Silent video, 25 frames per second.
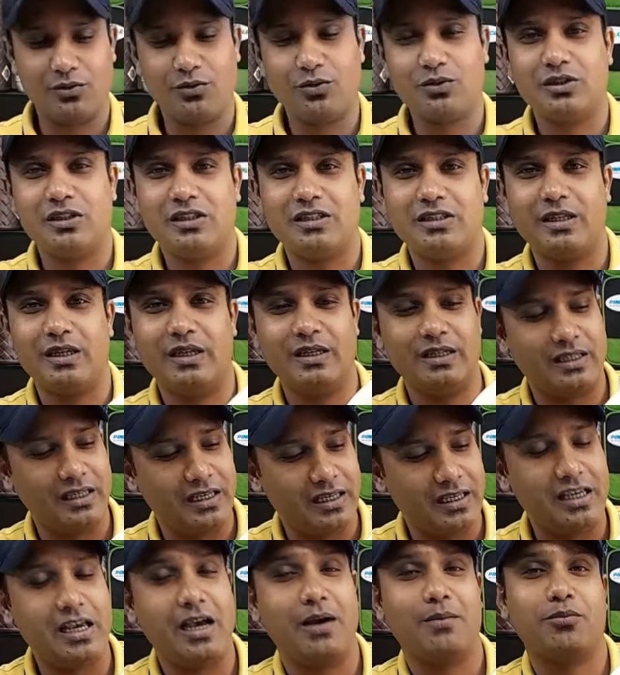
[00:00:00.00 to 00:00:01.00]
हूँ कुछ इस
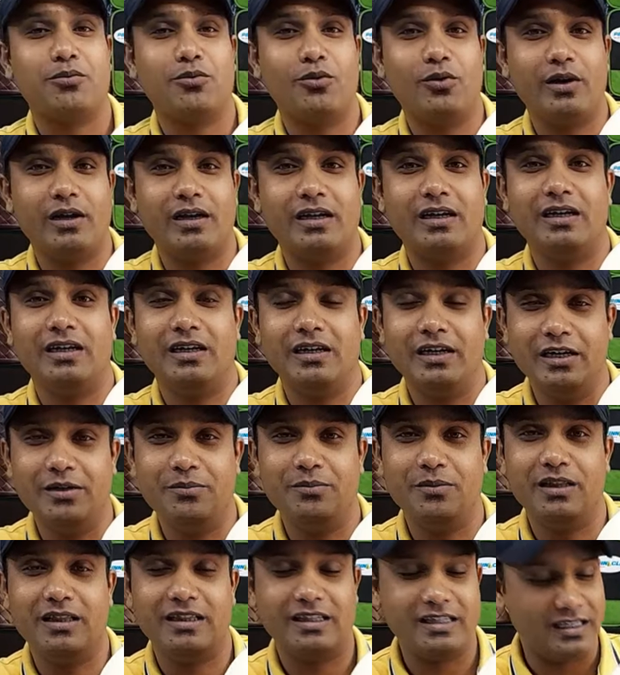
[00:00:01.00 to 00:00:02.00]
तरीके की आपको एक लिड
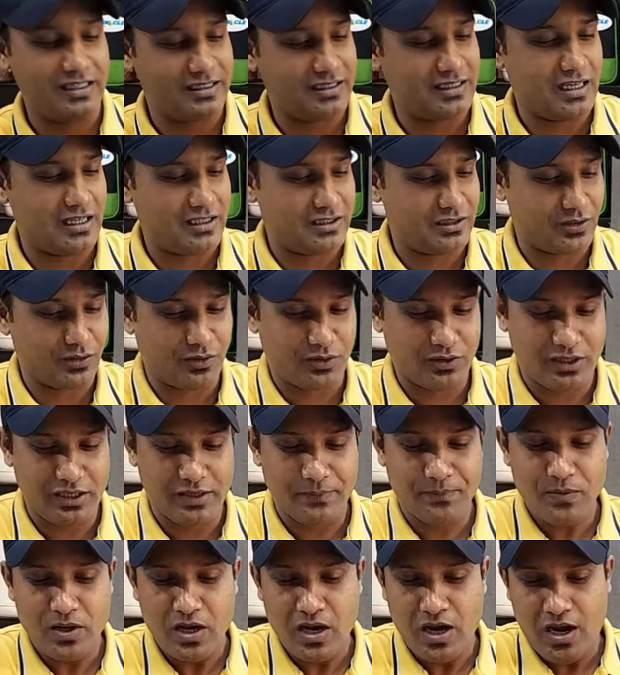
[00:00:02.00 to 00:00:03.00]
मिलती है इस कैसरोल
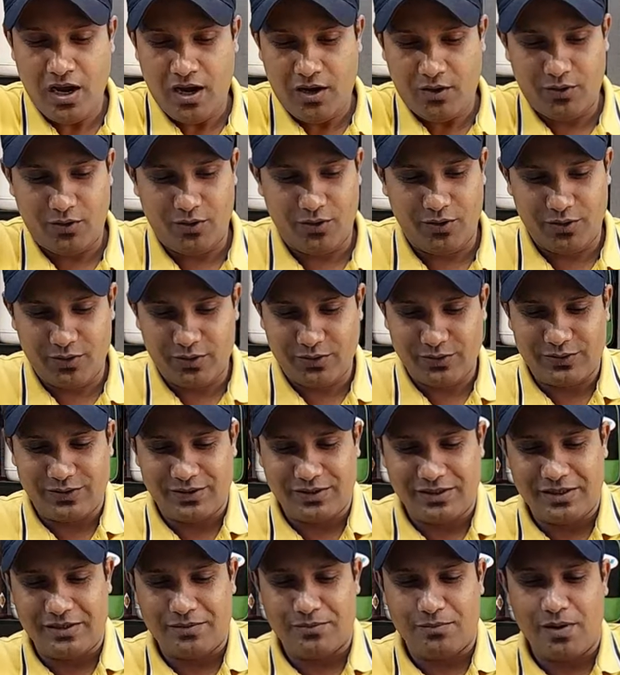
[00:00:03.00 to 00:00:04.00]
की और
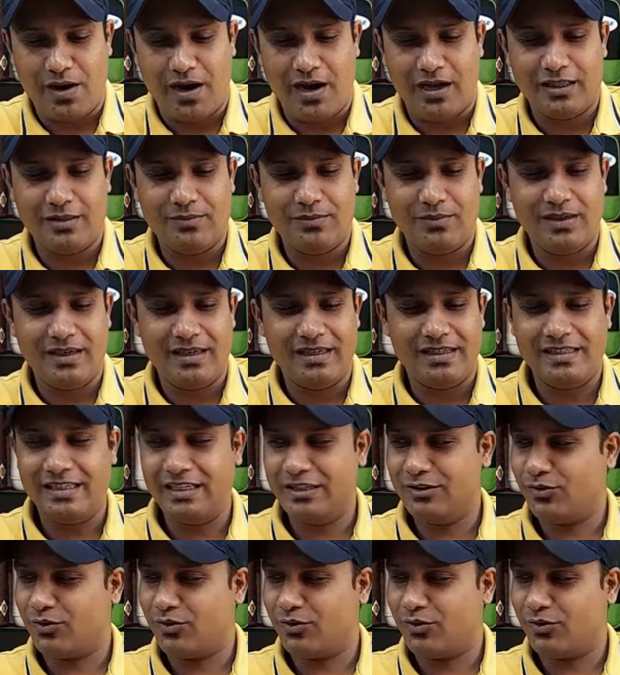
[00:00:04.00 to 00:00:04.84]
उसके बाद में ये